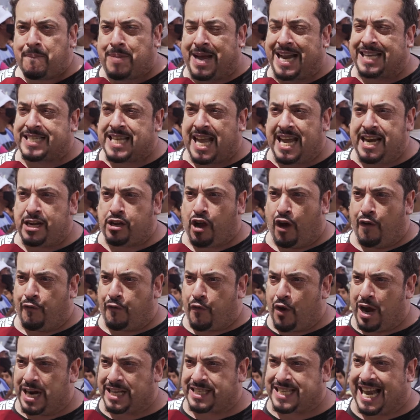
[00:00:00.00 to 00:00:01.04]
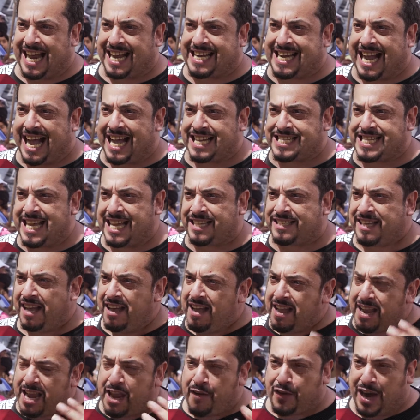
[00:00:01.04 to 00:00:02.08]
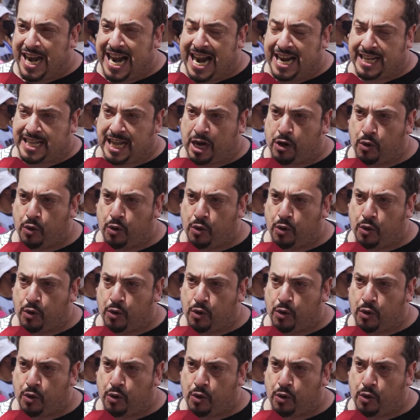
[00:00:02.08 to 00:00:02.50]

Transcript: para salir con fuerza a las calles y frenar este